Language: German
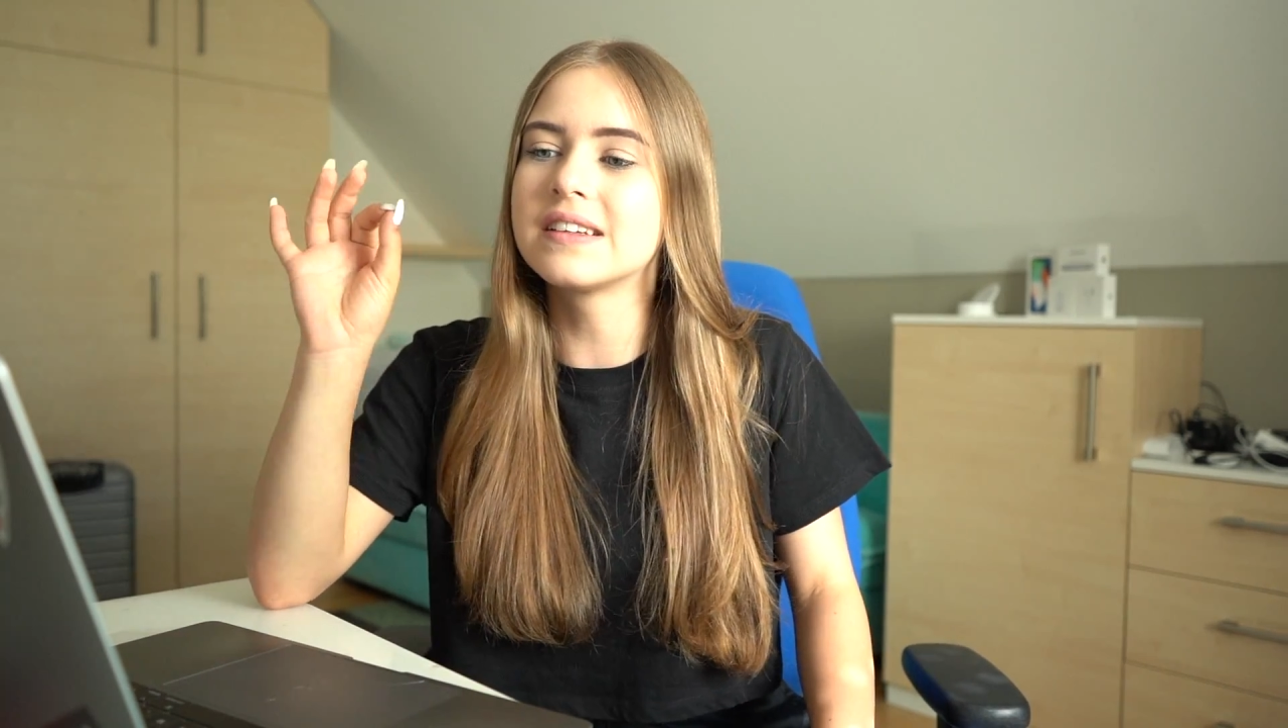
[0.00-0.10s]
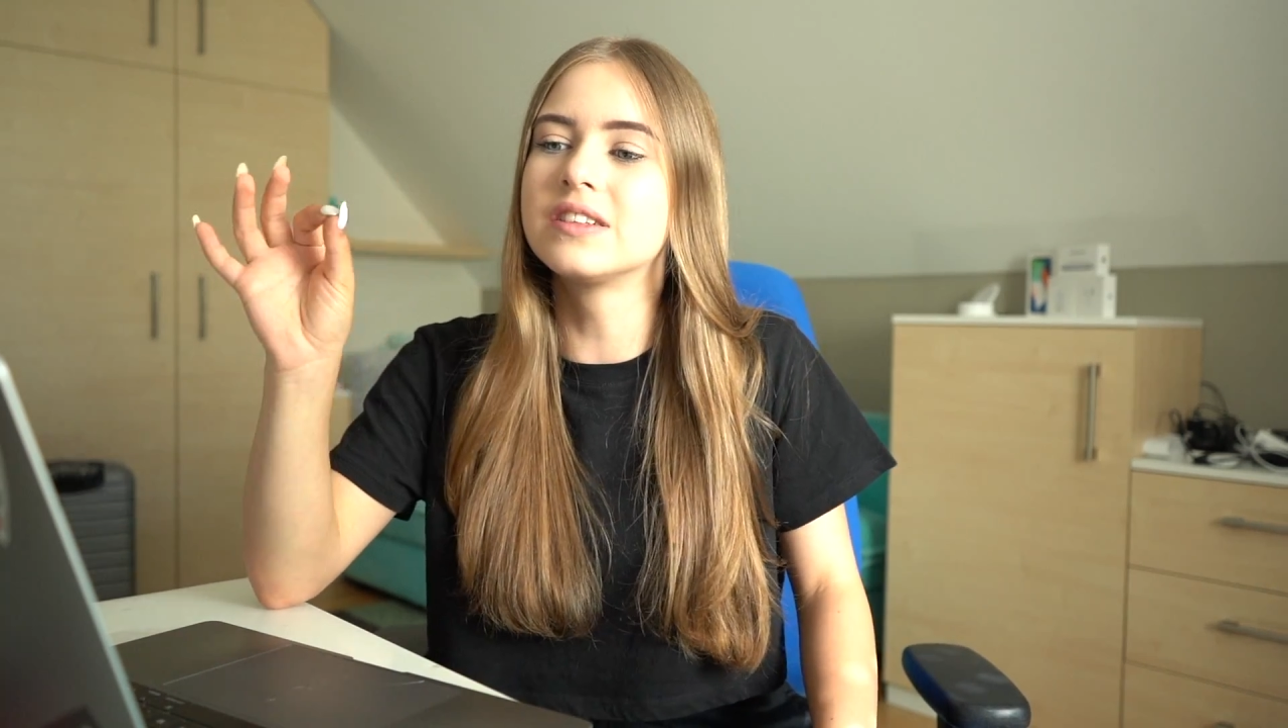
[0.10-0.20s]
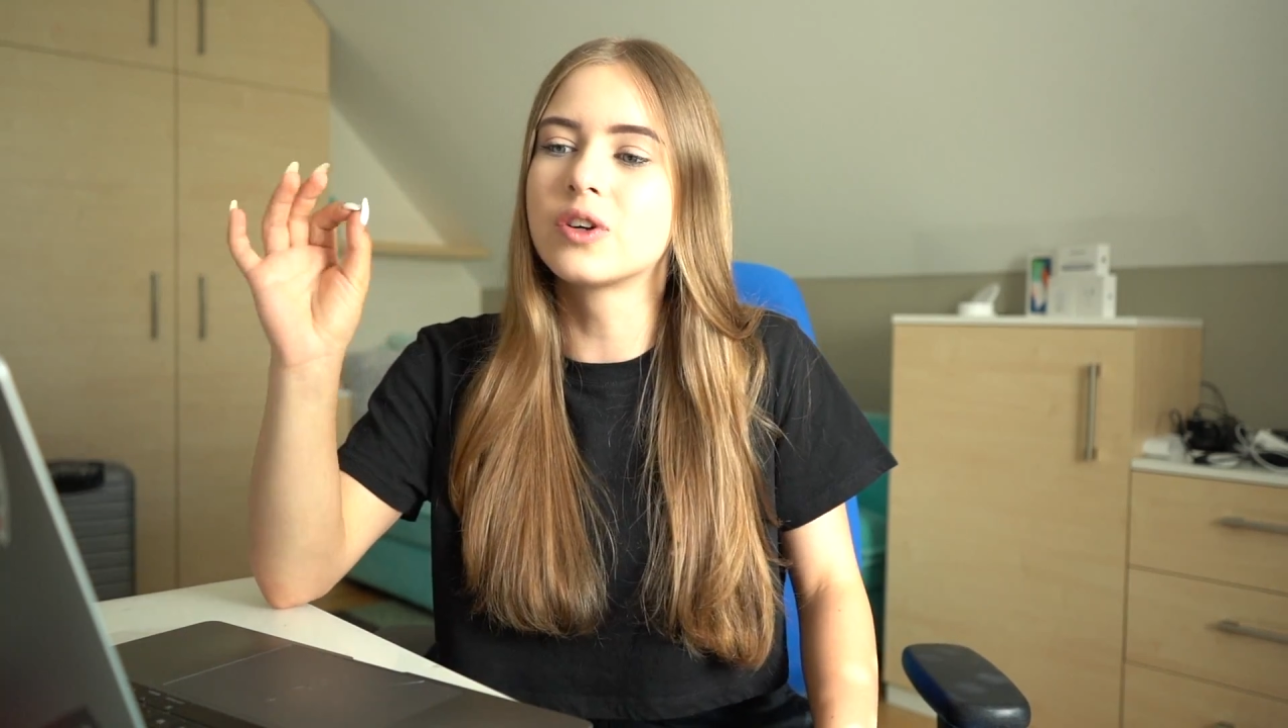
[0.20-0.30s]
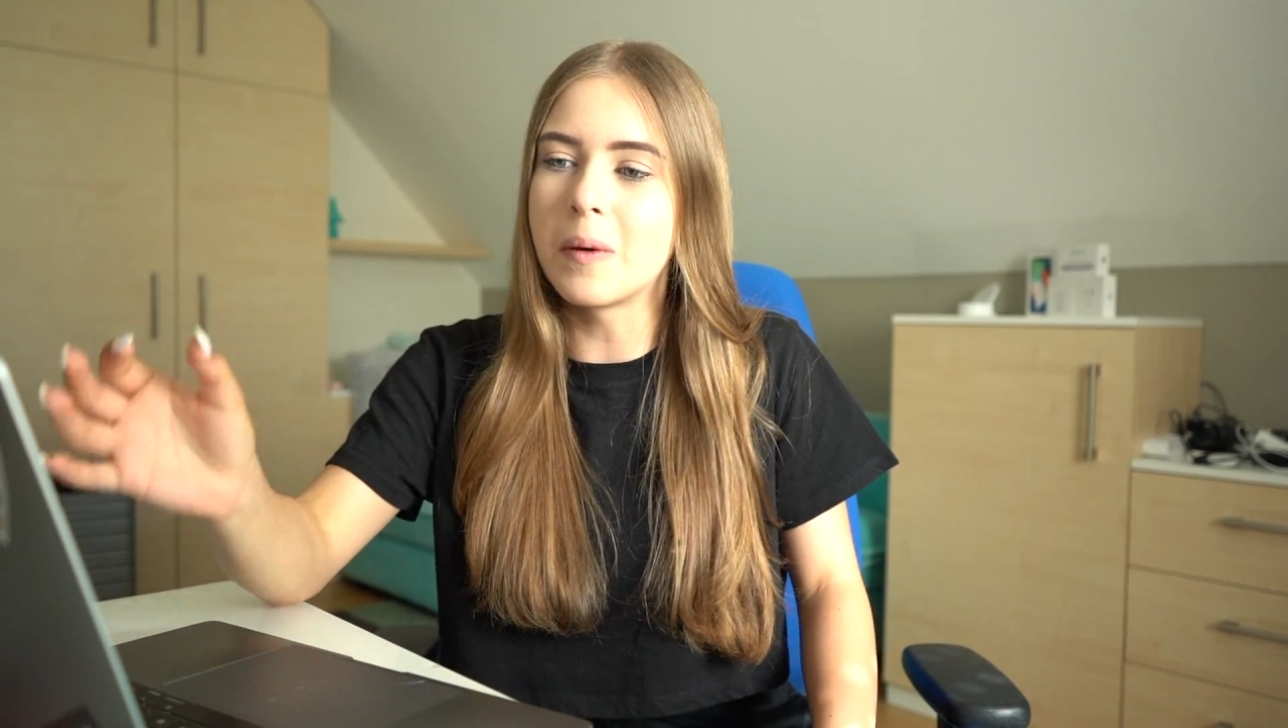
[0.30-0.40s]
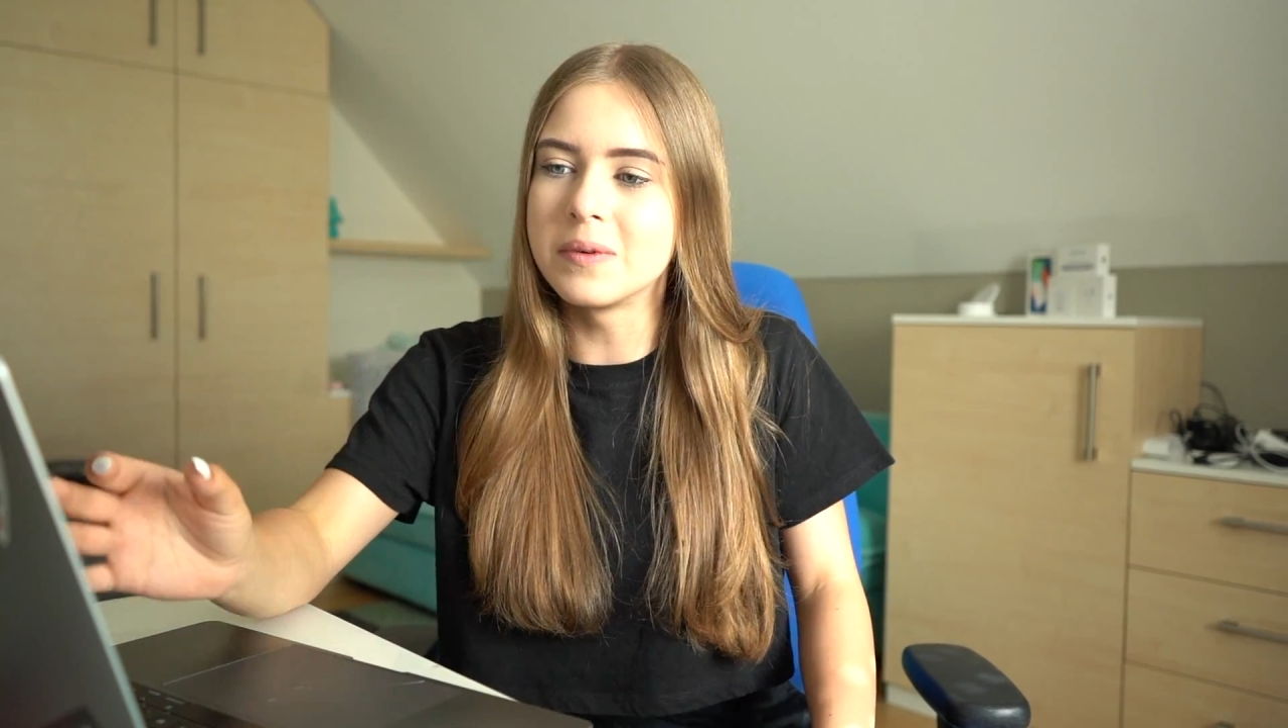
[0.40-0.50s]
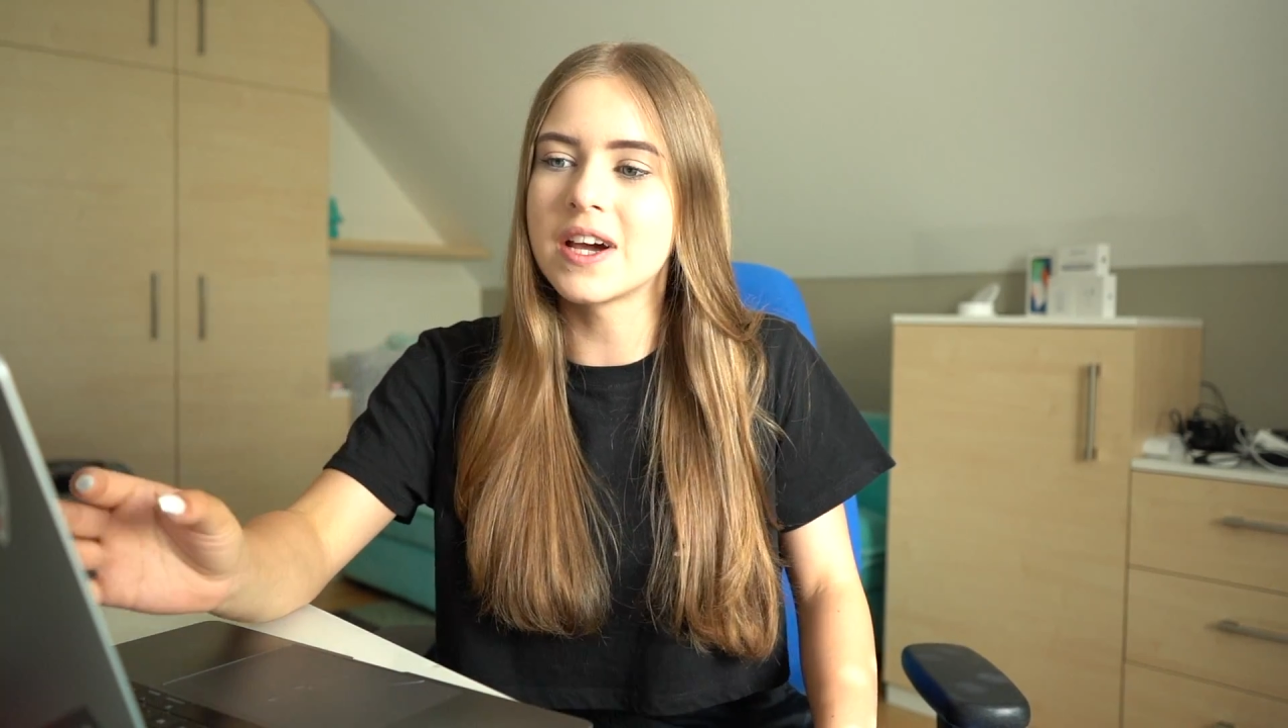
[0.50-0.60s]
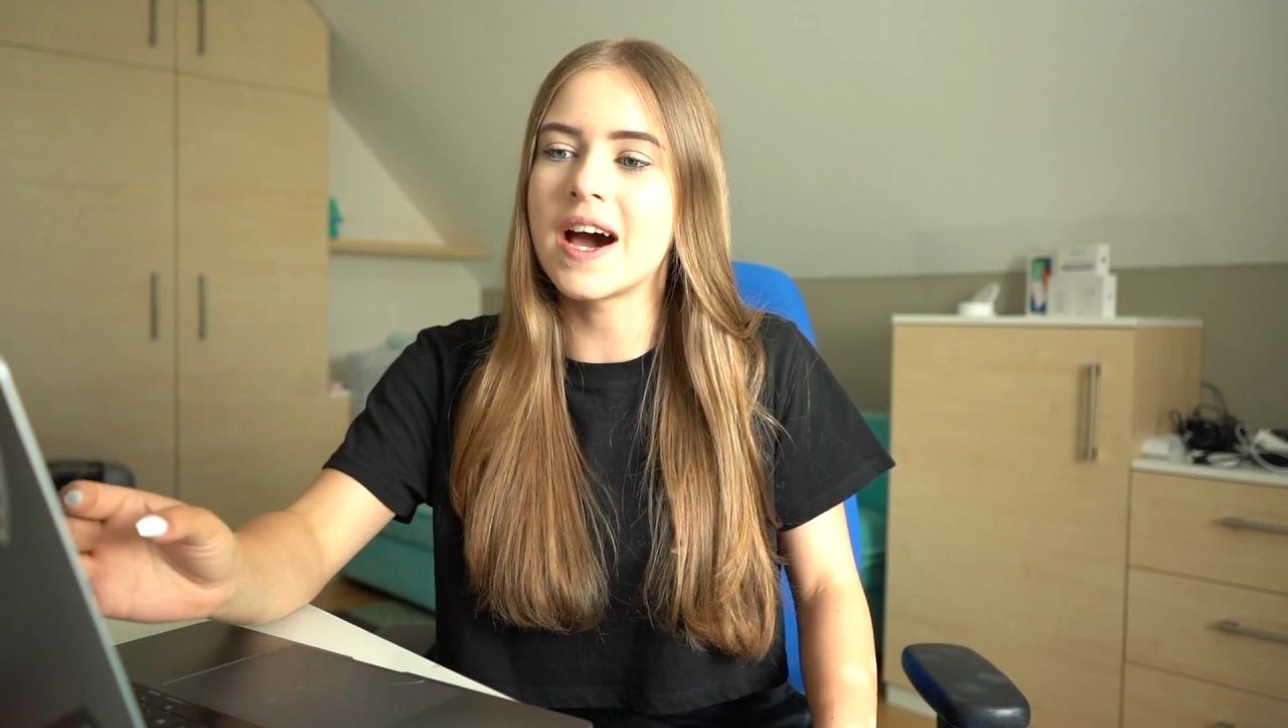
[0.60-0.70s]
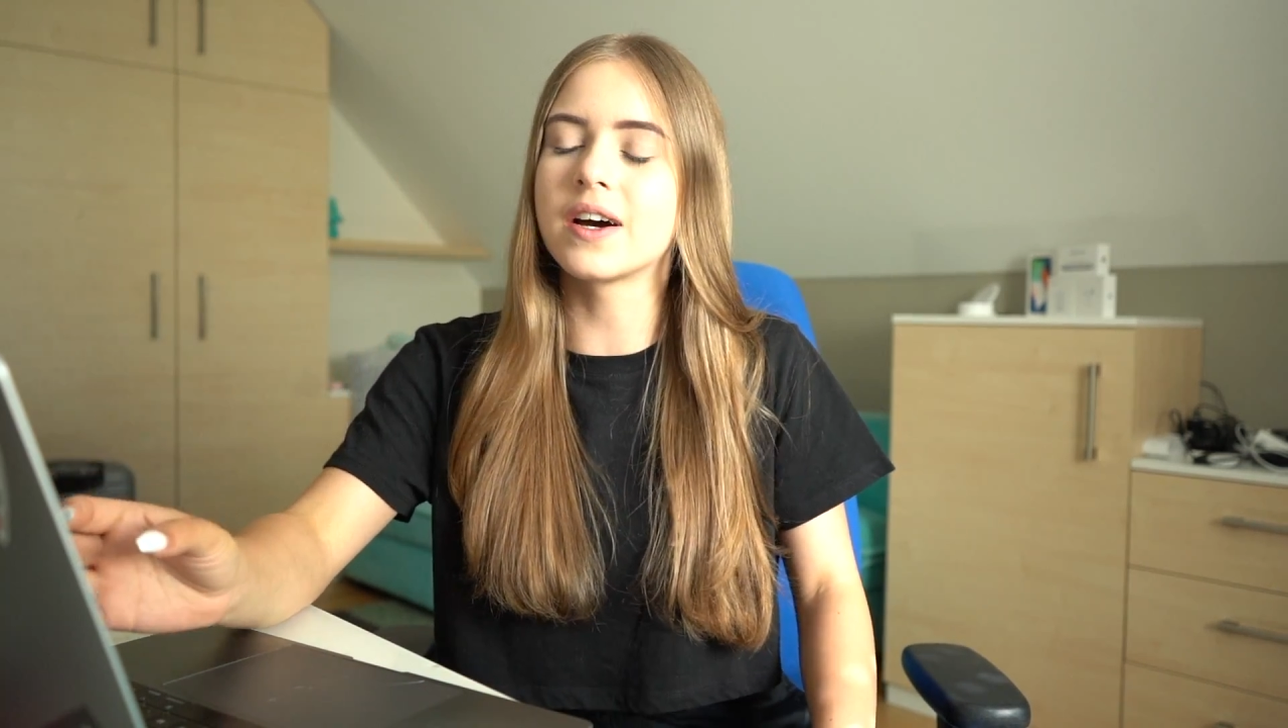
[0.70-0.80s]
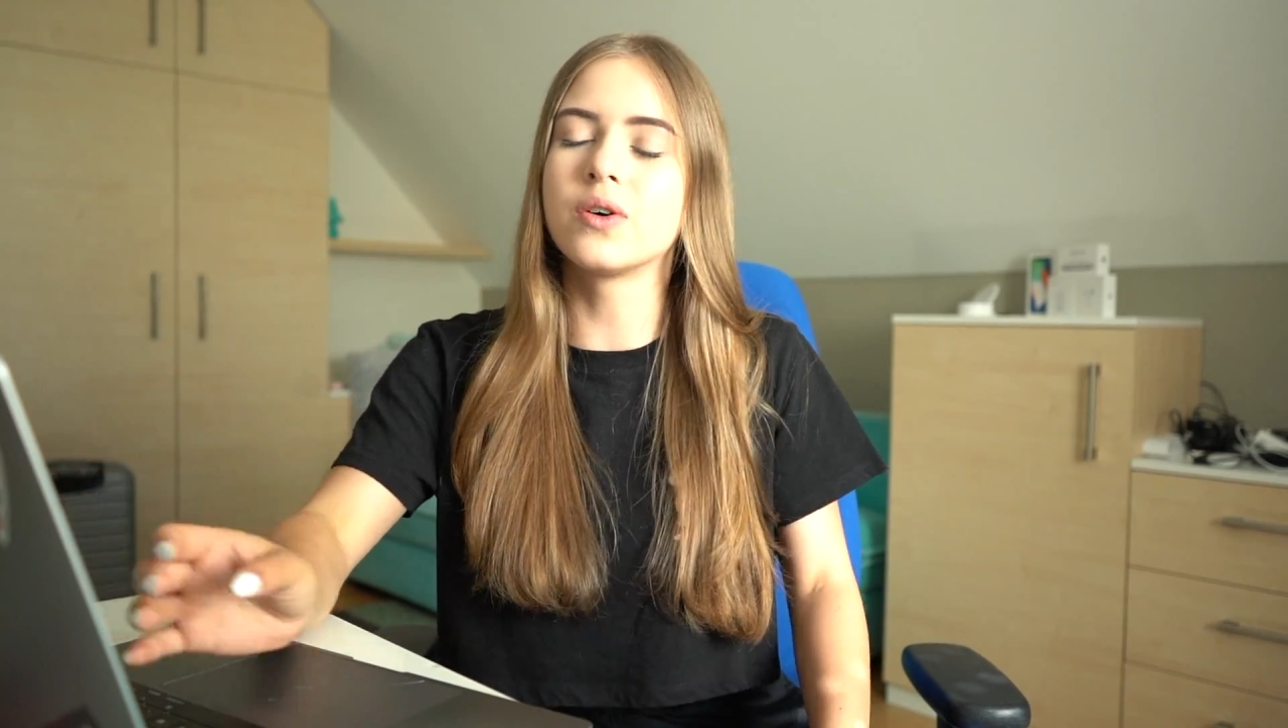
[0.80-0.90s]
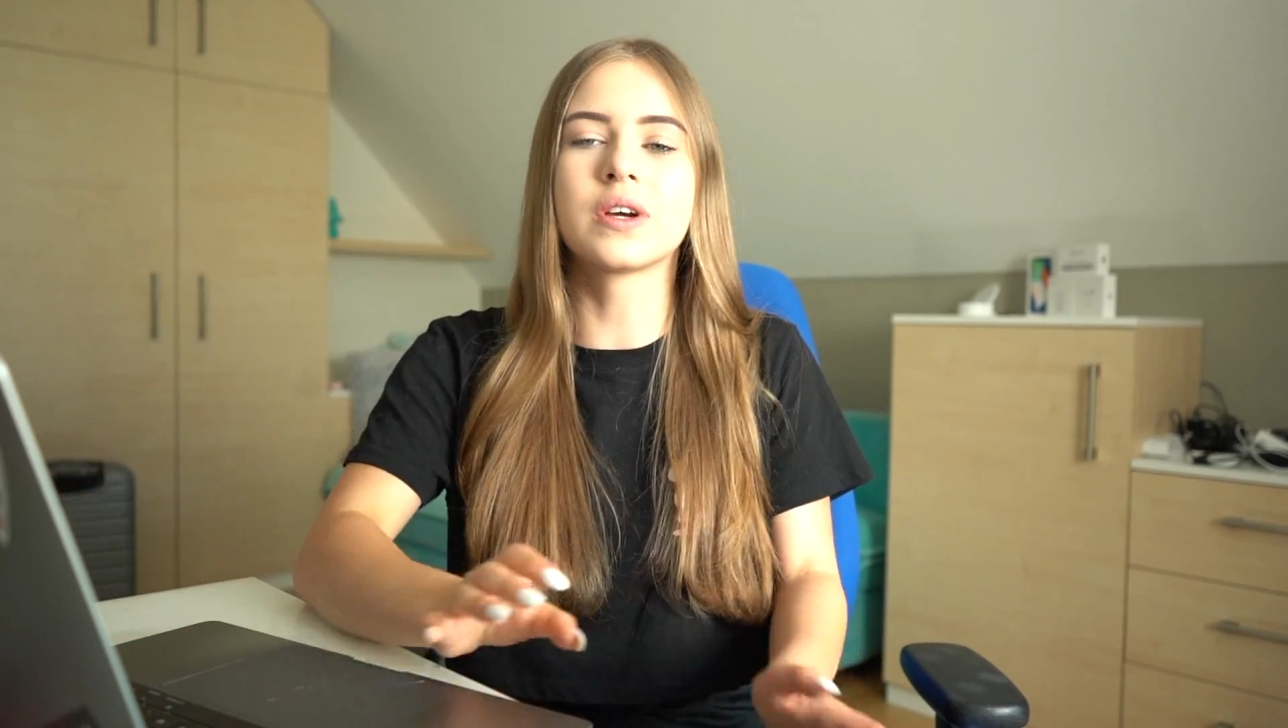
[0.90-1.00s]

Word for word: ich die Kommentare.